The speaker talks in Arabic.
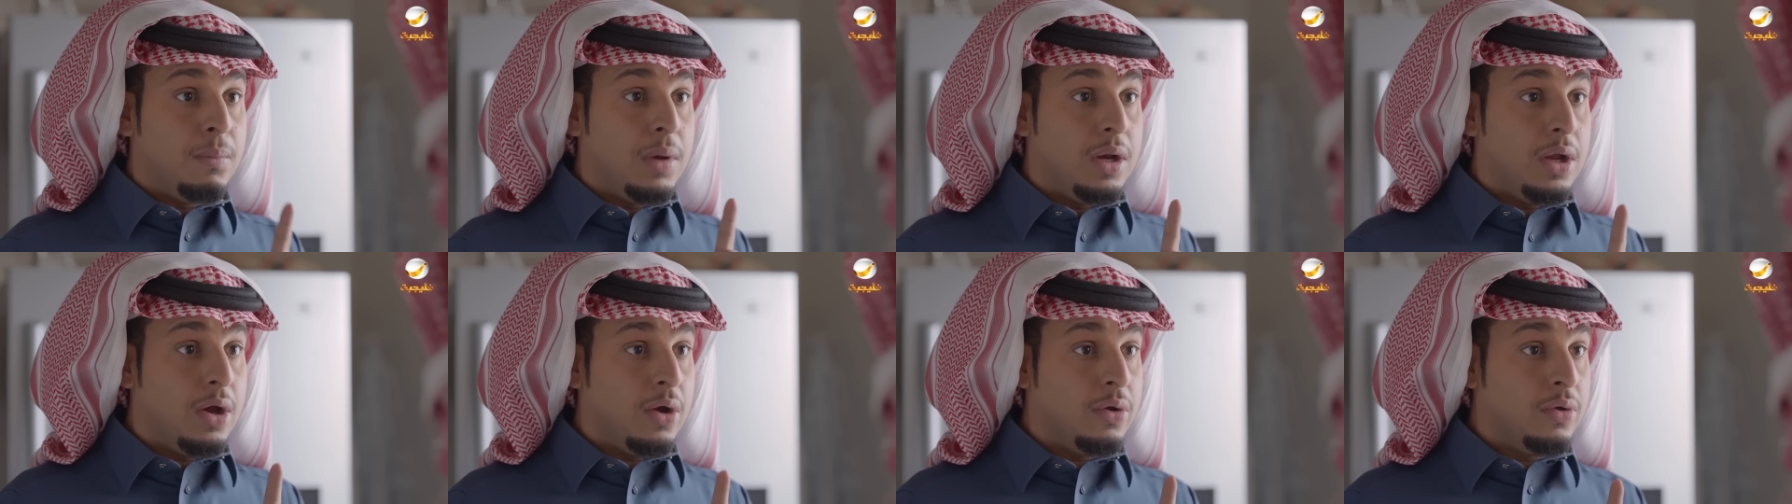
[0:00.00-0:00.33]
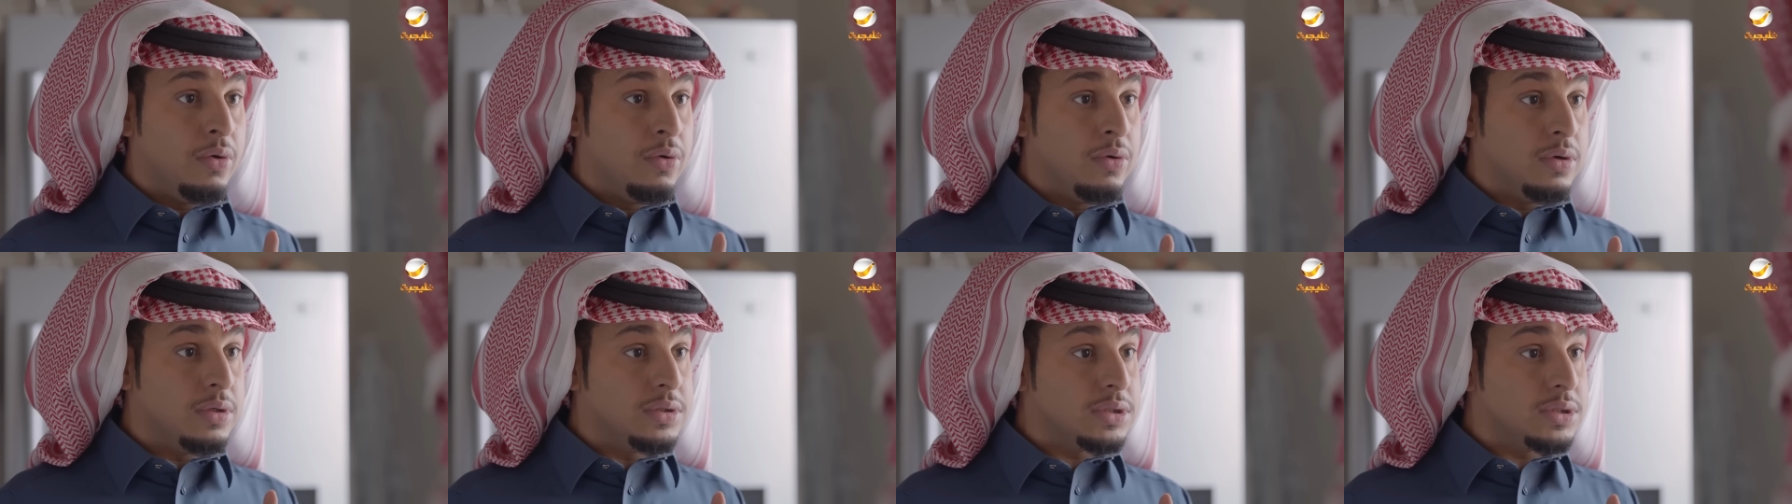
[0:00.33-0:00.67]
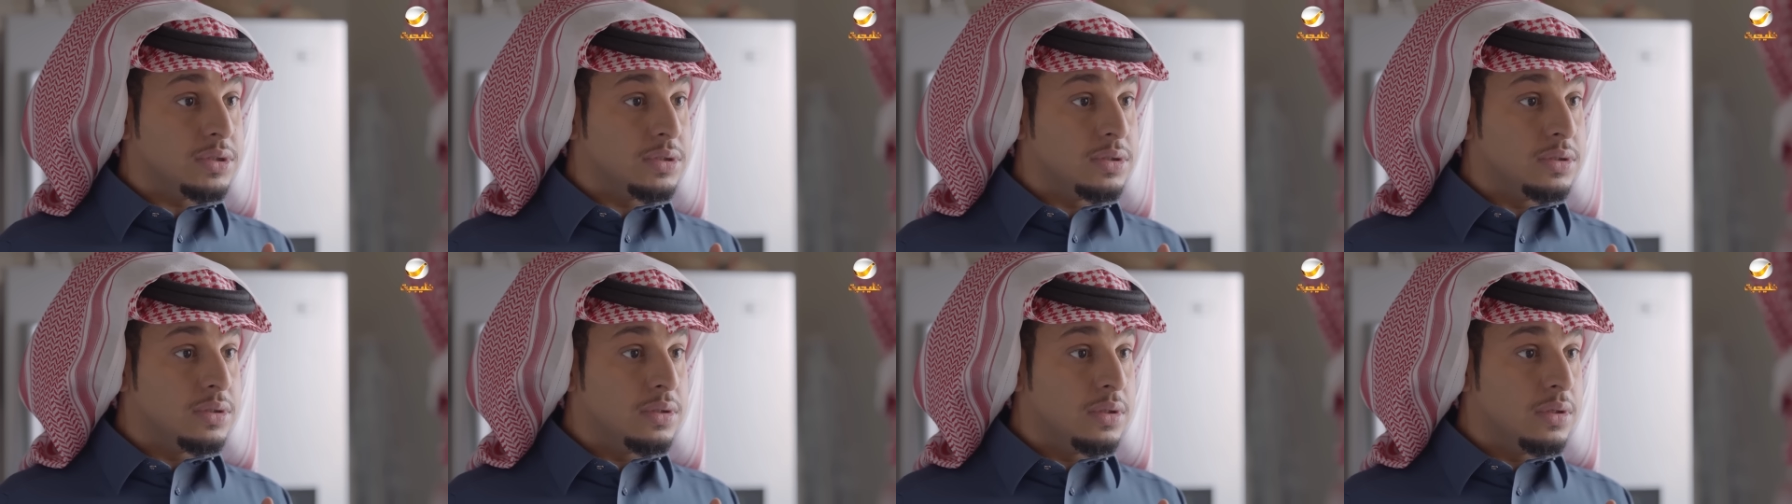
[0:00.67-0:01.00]
مليون ونص.
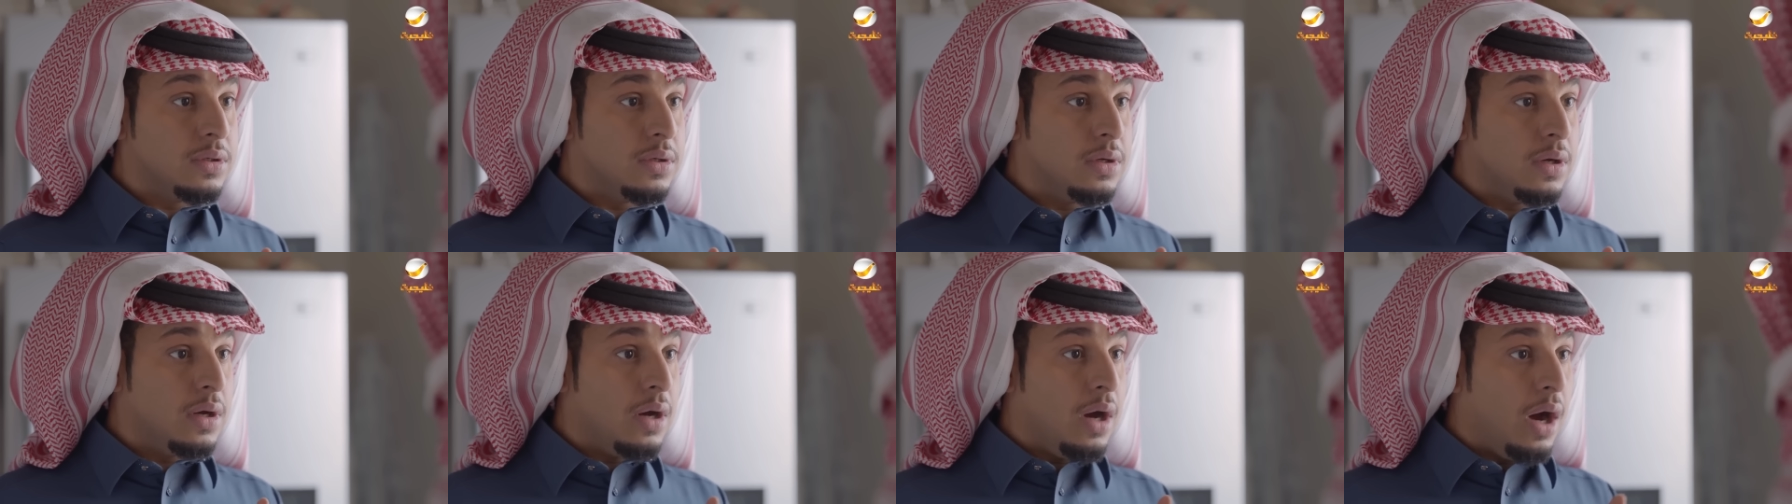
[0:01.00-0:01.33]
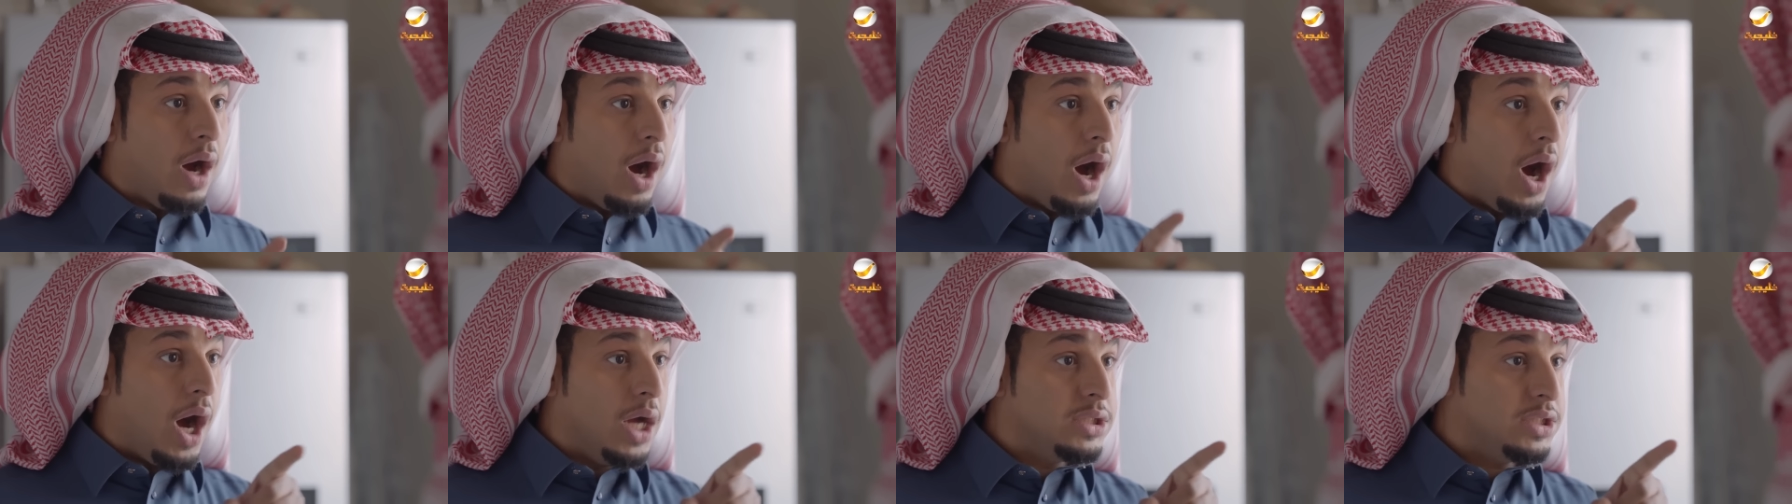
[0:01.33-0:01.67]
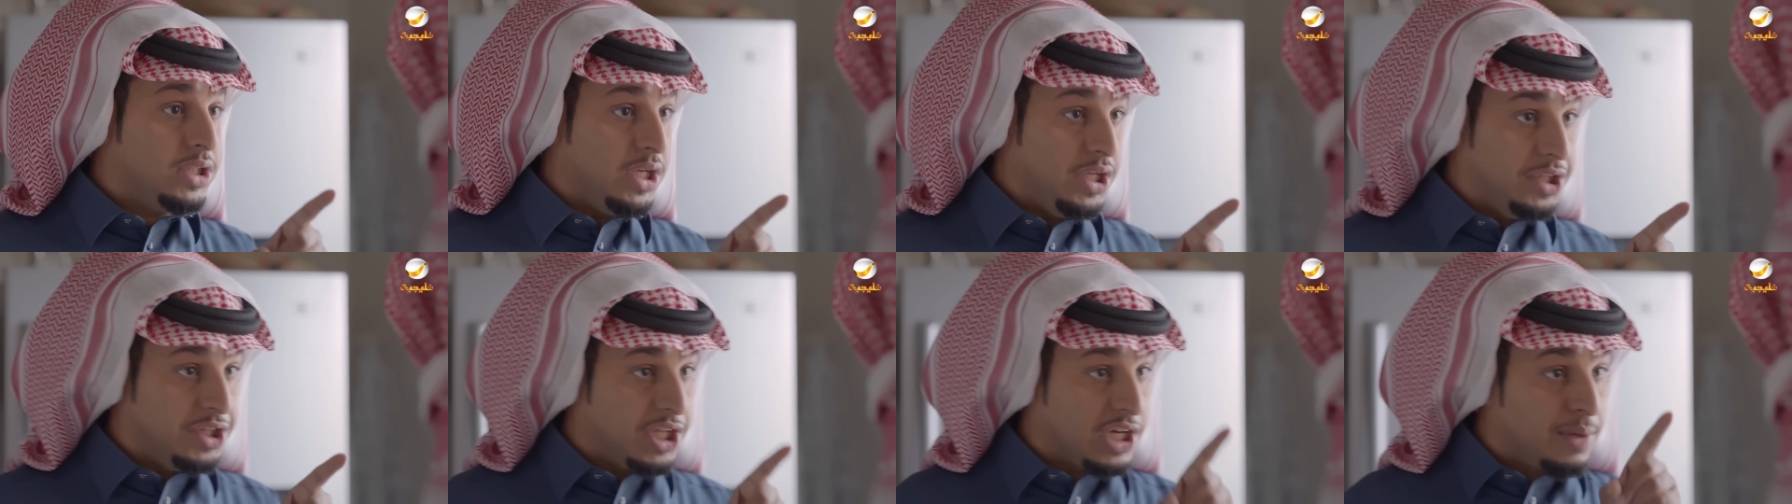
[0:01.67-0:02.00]
انت
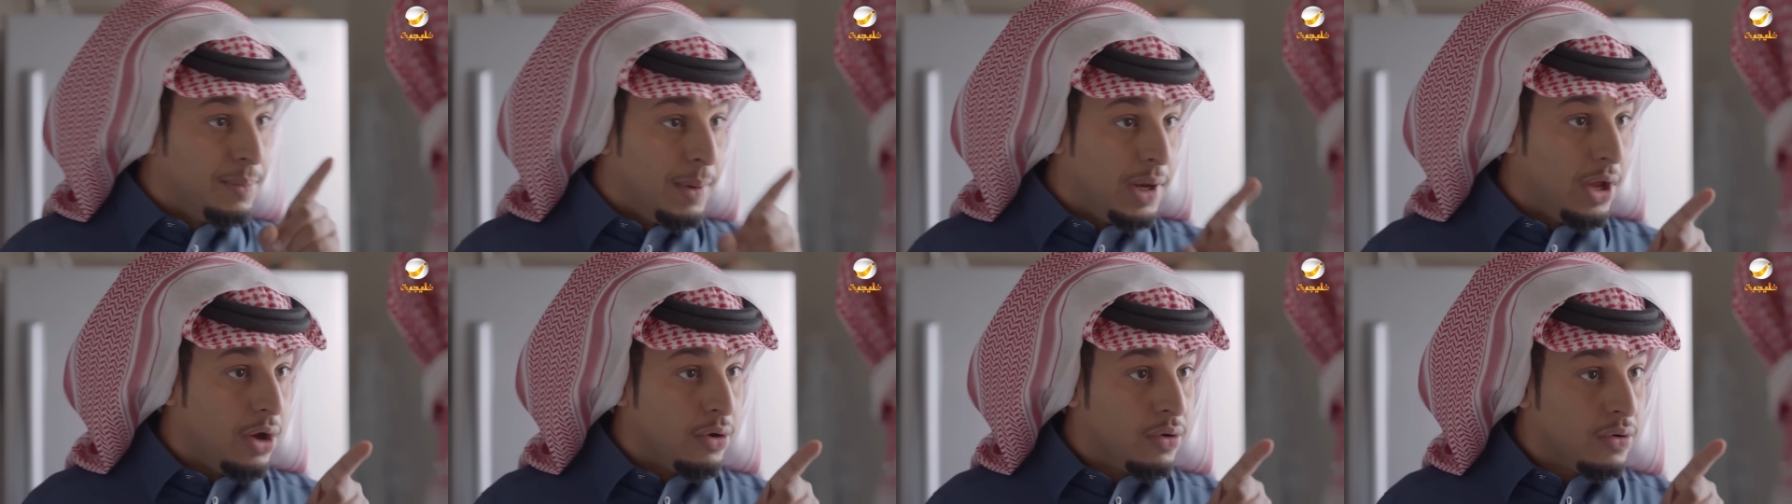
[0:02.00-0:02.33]
عندك مليون